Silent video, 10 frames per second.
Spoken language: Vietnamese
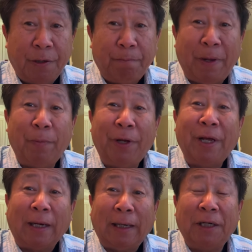bé mỗi
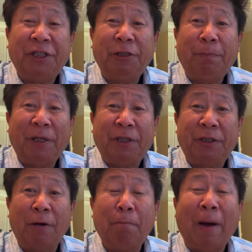dạng là chỉ bé chỉ
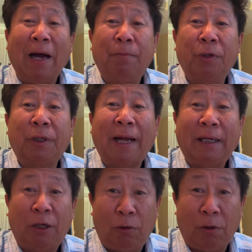xong bằng một thay
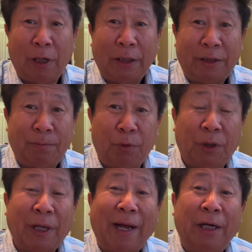lo một
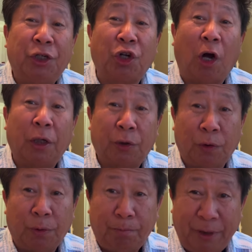thay cho
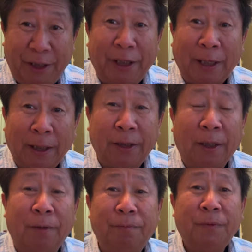cho media này
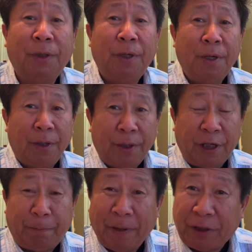à
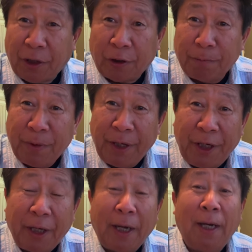giờ bé cho cho
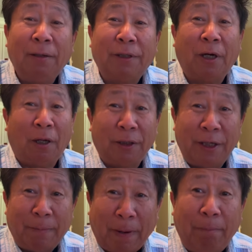media nó giờ còn
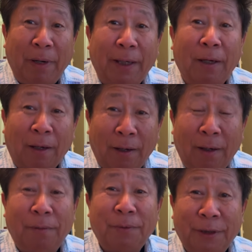đây giờ public
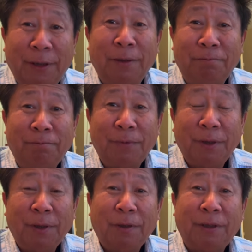nữa nè
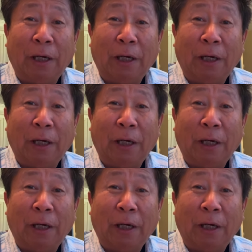giờ